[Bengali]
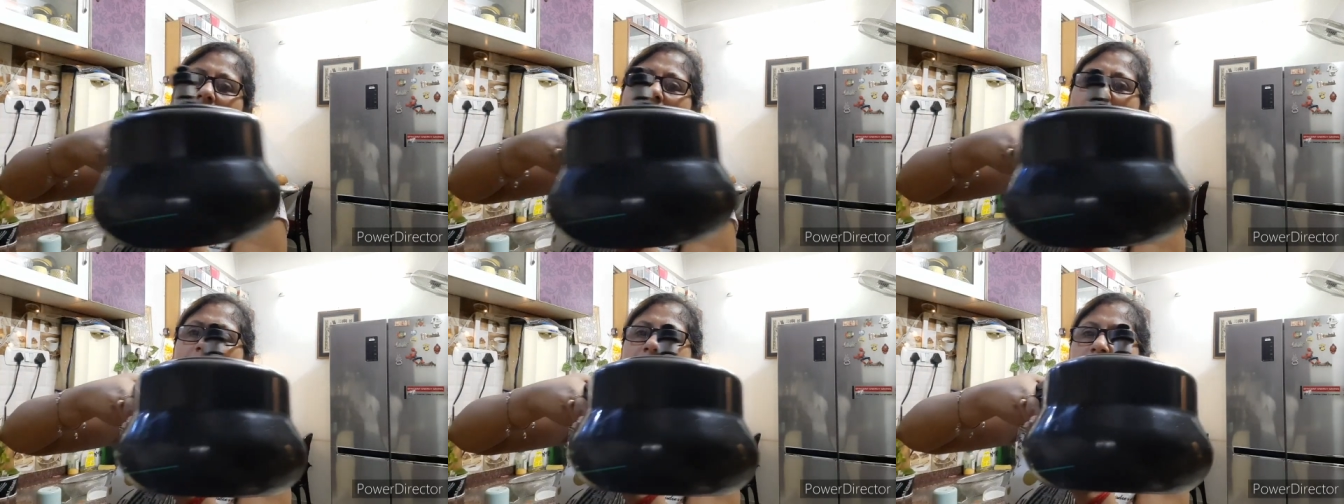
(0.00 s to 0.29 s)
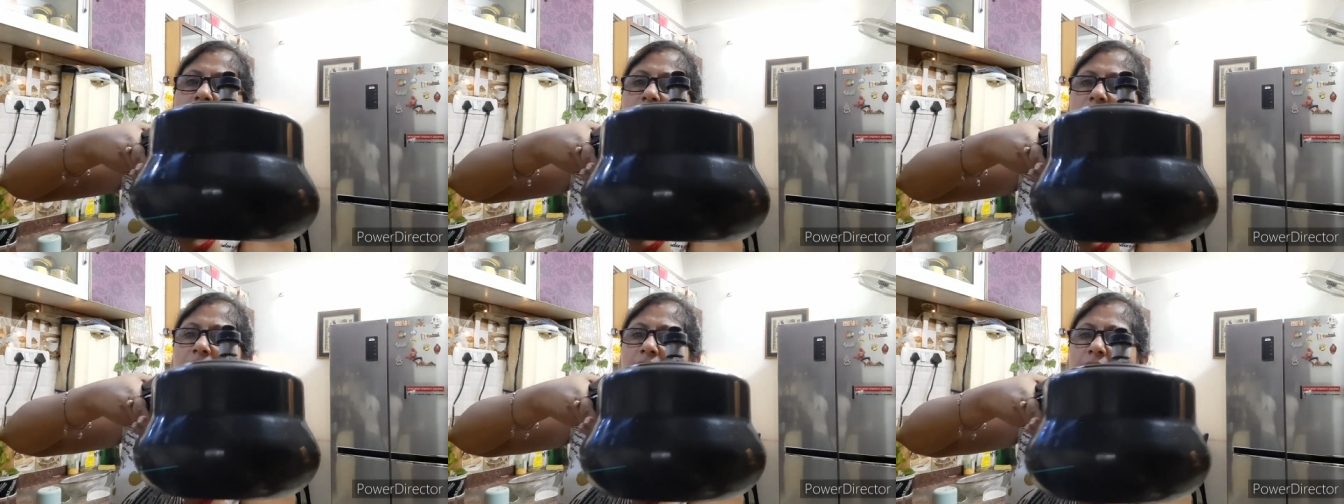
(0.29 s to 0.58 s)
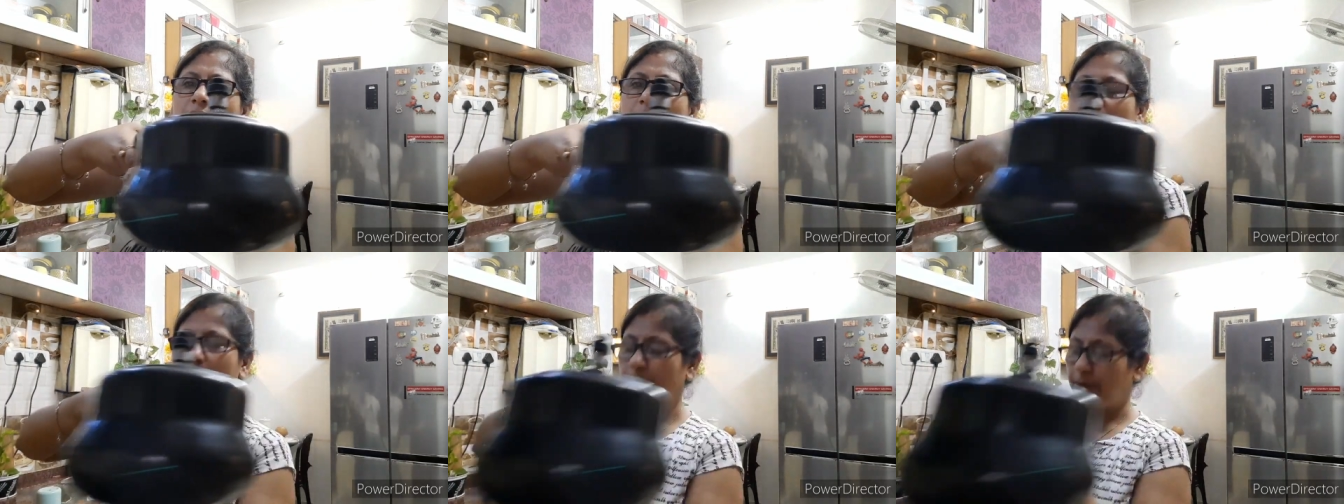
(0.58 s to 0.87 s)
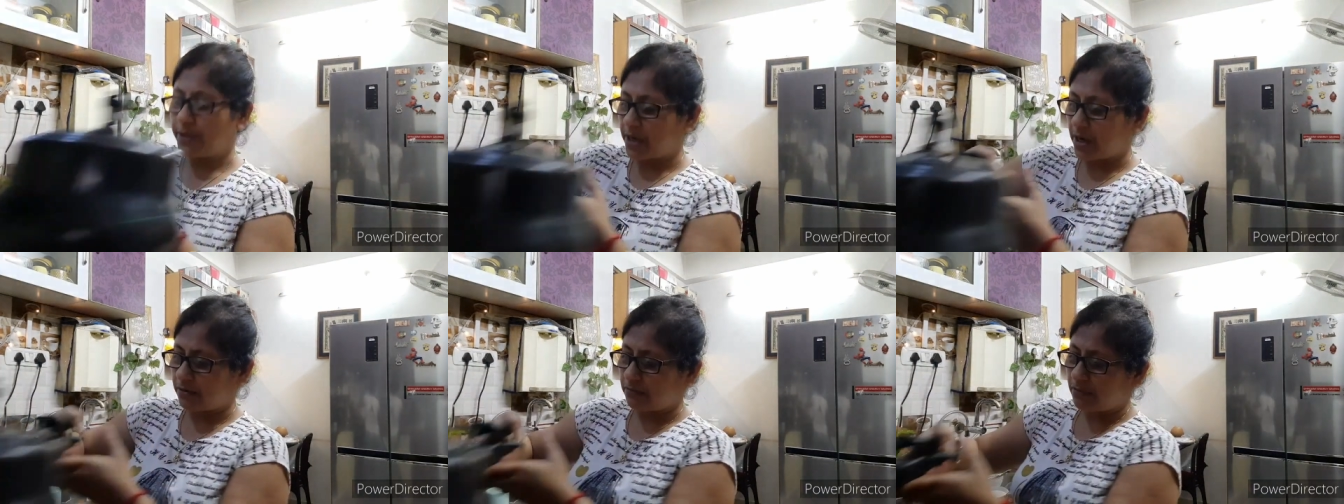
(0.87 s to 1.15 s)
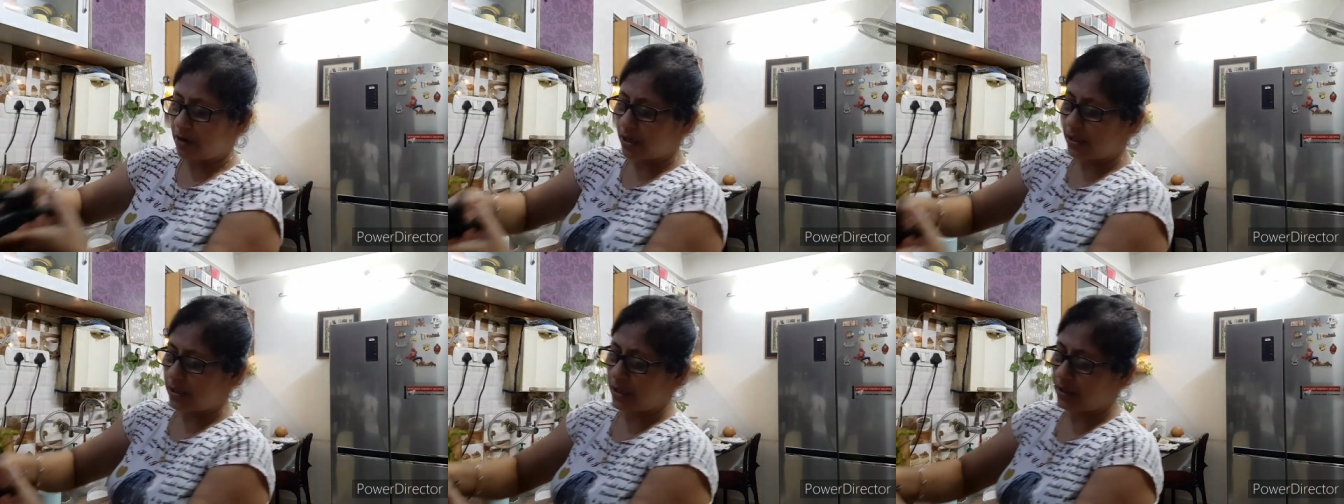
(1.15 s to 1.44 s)
দেখো এই প্রেশার
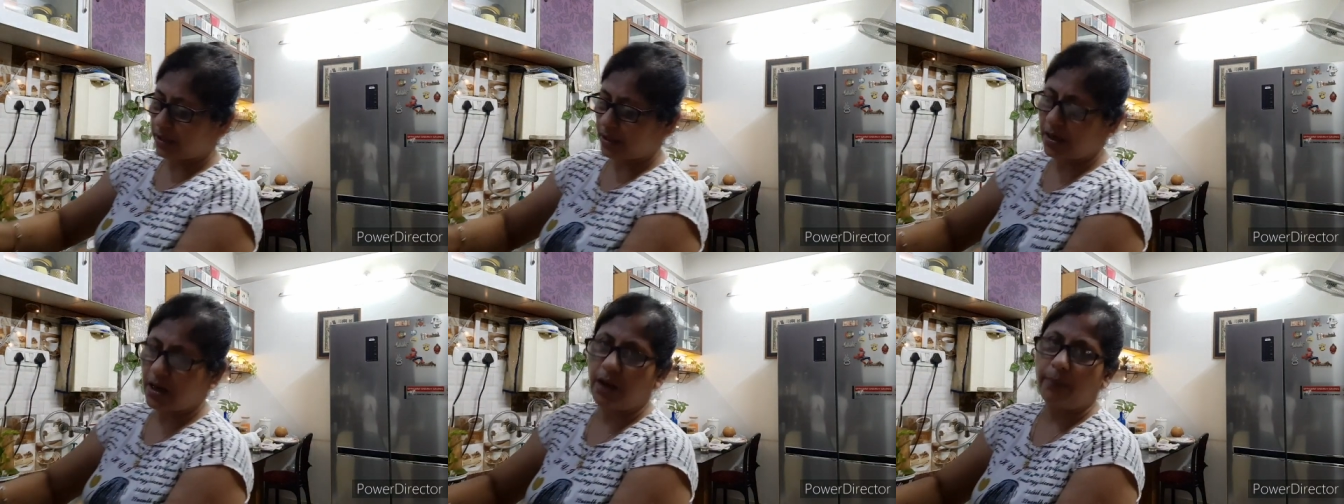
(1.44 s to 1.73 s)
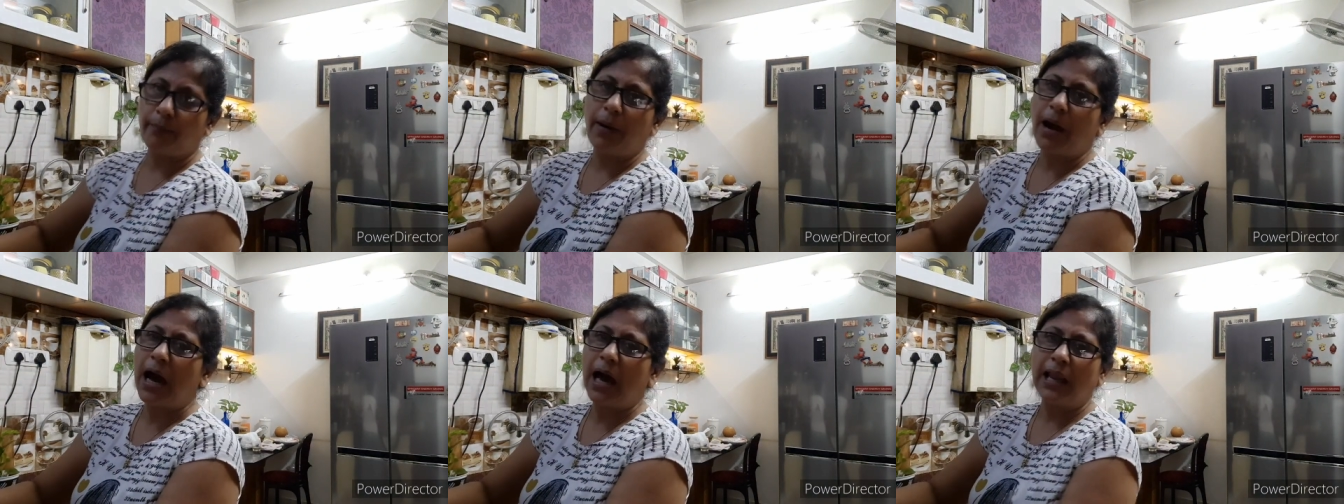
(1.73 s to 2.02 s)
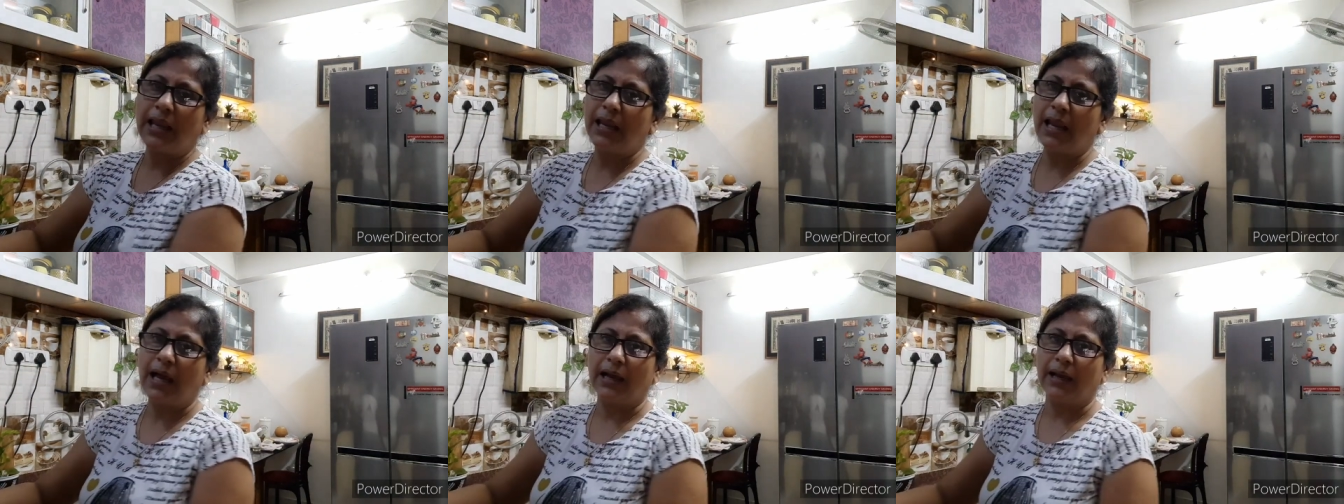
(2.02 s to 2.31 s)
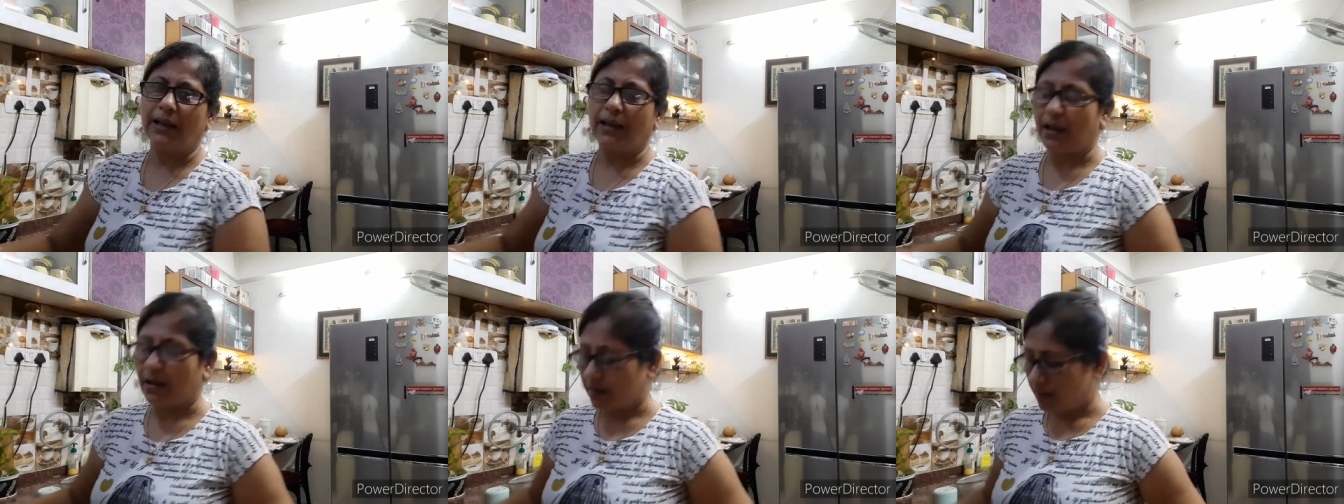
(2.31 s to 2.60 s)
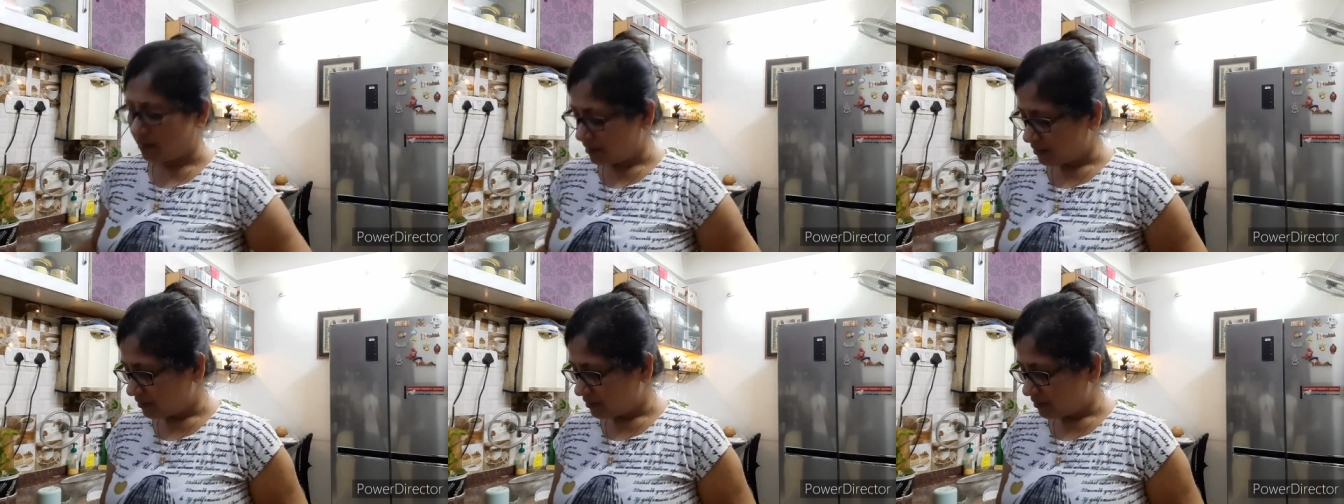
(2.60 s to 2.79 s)
কুকারটা থেকে না ভাল লাগে না